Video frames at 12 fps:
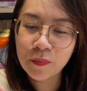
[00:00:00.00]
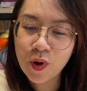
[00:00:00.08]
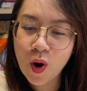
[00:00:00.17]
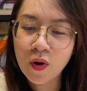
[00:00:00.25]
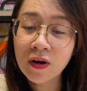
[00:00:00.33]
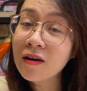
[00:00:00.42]

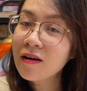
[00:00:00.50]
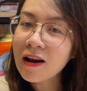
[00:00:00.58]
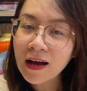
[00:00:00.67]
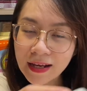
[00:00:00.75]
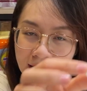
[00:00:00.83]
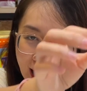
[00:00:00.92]
rồi nó rất
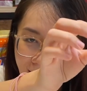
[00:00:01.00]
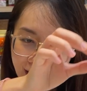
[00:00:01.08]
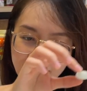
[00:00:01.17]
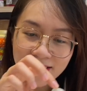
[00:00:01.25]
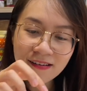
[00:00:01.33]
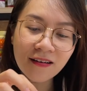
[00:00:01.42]
là
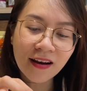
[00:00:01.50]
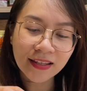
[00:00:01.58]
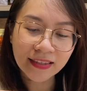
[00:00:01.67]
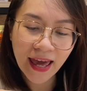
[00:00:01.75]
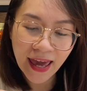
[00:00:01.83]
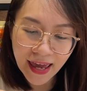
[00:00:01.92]
cay rất là
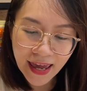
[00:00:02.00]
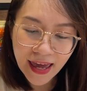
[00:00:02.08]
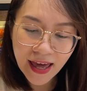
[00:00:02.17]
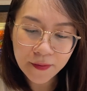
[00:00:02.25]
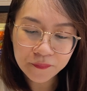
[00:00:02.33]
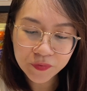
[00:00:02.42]

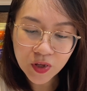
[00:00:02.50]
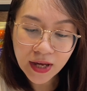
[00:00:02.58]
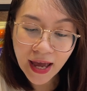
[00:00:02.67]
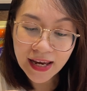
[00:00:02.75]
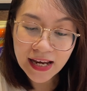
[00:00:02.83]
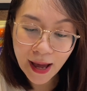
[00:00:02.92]
the nó
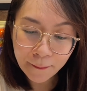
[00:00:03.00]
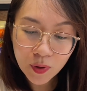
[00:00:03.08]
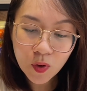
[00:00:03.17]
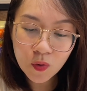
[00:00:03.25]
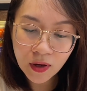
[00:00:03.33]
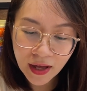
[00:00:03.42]
cay lắm
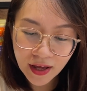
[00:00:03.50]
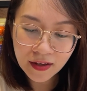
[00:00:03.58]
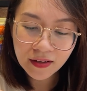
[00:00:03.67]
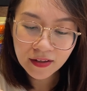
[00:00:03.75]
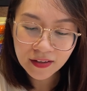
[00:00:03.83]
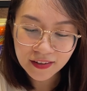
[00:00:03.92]
luôn ha
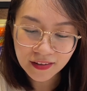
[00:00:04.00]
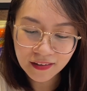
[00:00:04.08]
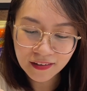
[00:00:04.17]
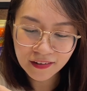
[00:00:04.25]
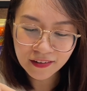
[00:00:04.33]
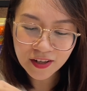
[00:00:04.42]
à,
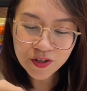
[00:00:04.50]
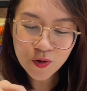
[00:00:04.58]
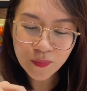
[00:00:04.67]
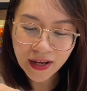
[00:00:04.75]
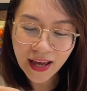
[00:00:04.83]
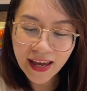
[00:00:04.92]
nói
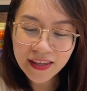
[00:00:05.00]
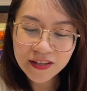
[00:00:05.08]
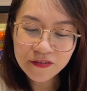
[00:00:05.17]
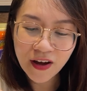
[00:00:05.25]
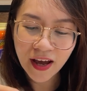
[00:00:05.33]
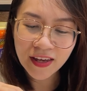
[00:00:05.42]
chung là cay
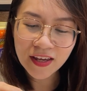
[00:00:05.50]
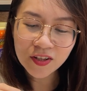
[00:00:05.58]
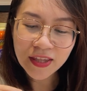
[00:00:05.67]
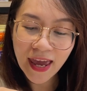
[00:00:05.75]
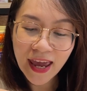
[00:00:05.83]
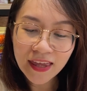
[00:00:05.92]
như vậy nó
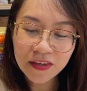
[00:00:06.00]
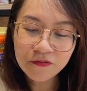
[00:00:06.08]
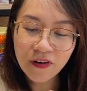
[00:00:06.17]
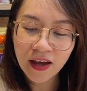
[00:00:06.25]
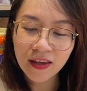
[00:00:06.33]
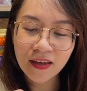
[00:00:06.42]
the như
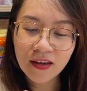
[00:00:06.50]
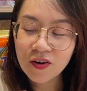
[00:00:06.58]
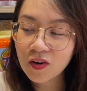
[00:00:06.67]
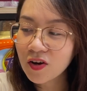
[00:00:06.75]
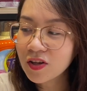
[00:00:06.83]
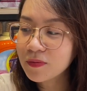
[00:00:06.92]
vậy
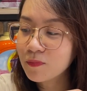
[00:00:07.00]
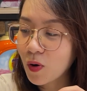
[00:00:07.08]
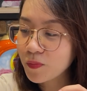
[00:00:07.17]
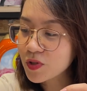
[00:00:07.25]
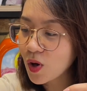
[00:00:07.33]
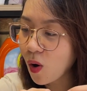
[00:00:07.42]
rồi có
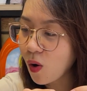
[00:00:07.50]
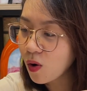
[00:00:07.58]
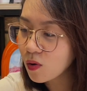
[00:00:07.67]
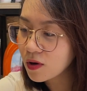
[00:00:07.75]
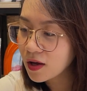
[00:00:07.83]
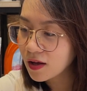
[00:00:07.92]
một
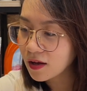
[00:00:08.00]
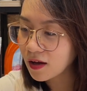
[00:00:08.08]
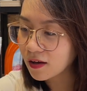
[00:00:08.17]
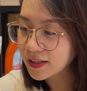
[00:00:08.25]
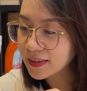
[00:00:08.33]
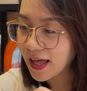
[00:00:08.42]
số
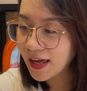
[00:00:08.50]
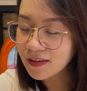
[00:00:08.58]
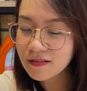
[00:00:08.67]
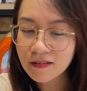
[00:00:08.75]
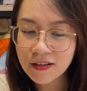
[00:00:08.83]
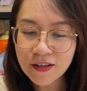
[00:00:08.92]
ờ, cái tá
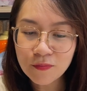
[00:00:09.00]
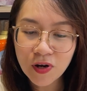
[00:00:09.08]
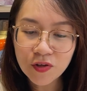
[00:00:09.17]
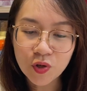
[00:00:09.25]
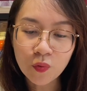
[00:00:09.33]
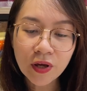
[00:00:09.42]
dừa ở trong
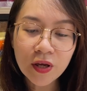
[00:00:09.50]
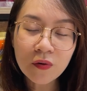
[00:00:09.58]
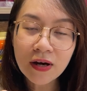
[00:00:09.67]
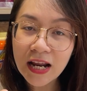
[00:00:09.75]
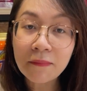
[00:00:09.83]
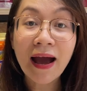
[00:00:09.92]
đó chủ yếu
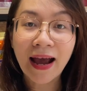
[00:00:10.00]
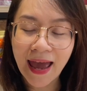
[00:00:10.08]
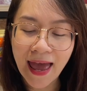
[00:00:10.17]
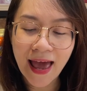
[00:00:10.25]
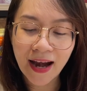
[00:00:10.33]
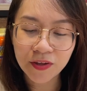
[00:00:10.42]
là bạc
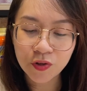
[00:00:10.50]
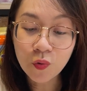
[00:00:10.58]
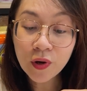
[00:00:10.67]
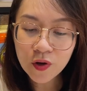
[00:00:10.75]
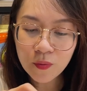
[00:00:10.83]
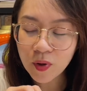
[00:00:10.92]
hà là chủ
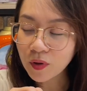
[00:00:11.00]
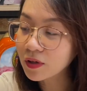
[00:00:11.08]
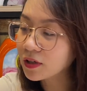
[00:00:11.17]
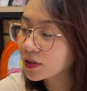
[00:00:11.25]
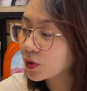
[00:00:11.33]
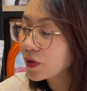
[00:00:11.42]
yếu mọi
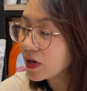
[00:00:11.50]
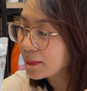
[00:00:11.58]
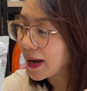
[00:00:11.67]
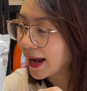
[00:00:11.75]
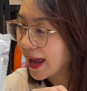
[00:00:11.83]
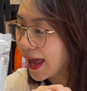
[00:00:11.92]
người chủ yếu là
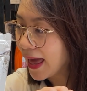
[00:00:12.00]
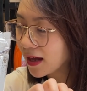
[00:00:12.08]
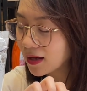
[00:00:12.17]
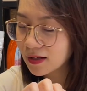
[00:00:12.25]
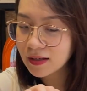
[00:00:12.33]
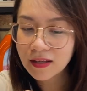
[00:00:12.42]
bạc hà
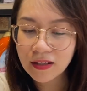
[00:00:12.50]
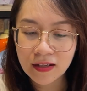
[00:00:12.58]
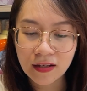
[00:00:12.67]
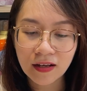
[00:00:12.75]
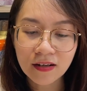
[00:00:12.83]
ha à,